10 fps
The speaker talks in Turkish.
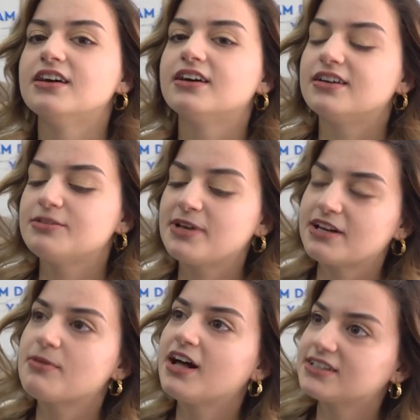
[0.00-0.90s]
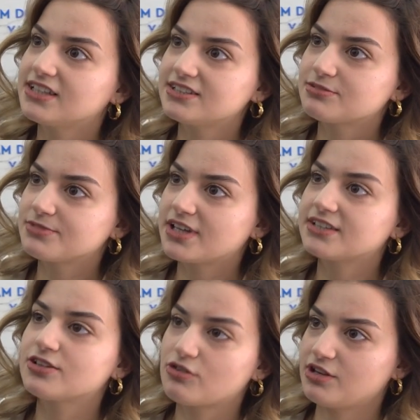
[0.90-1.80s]
E, Meram Halk
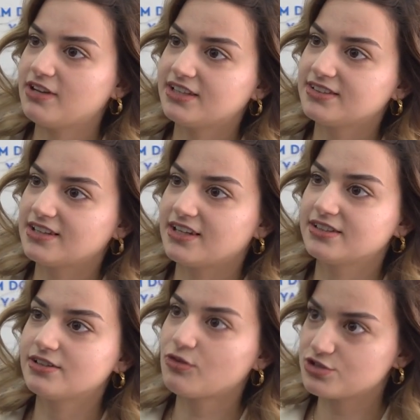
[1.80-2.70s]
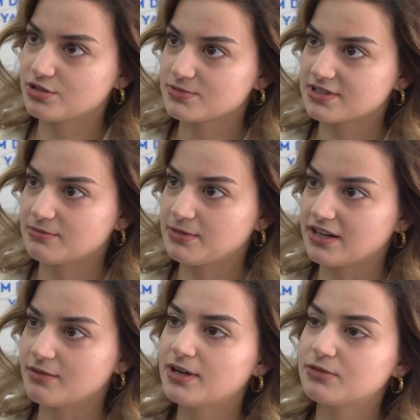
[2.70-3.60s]
Eğitim'den görevlendirilen hocamızla
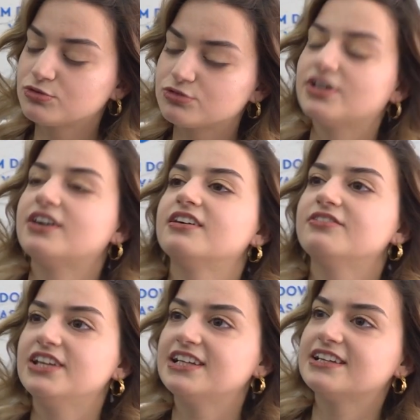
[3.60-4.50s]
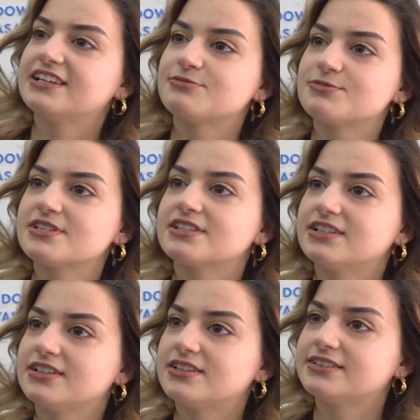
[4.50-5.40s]
beraber burada velilerimiz
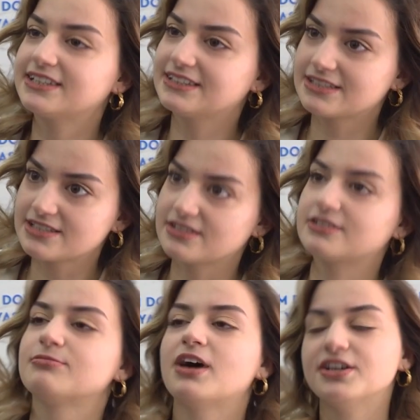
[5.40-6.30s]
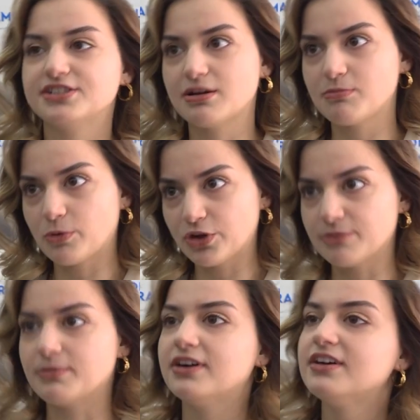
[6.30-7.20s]
e, takı tasarım, ahşap
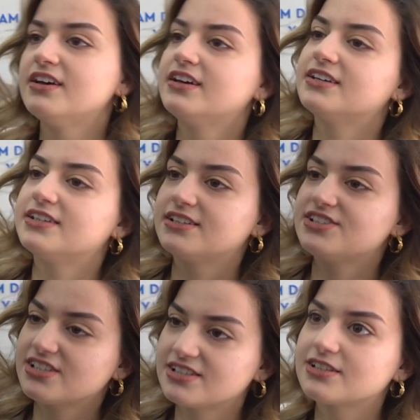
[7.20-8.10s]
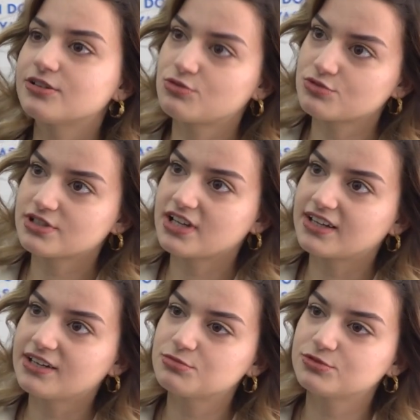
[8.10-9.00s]
boyama, çeşitli
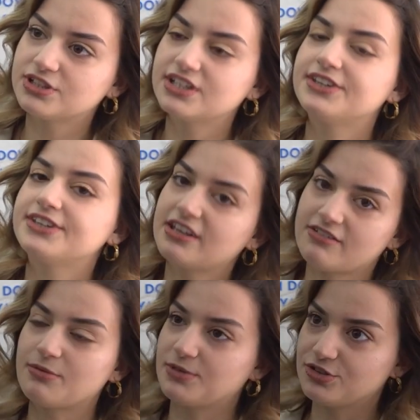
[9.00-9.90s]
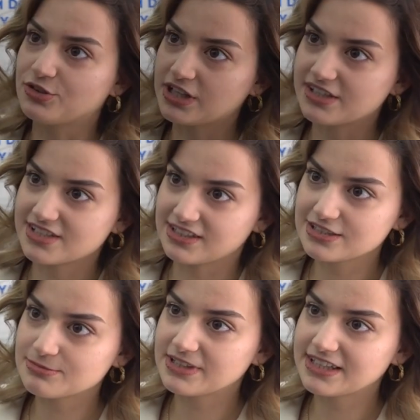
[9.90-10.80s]
kurslarla burada devam ediyorlar
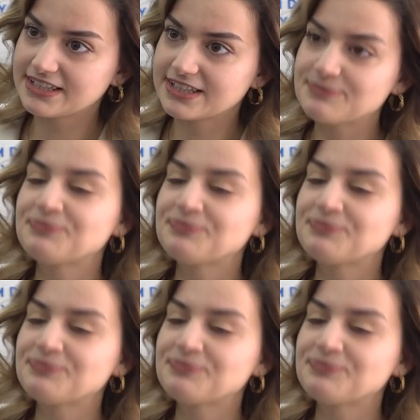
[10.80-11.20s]
çalışmalarına.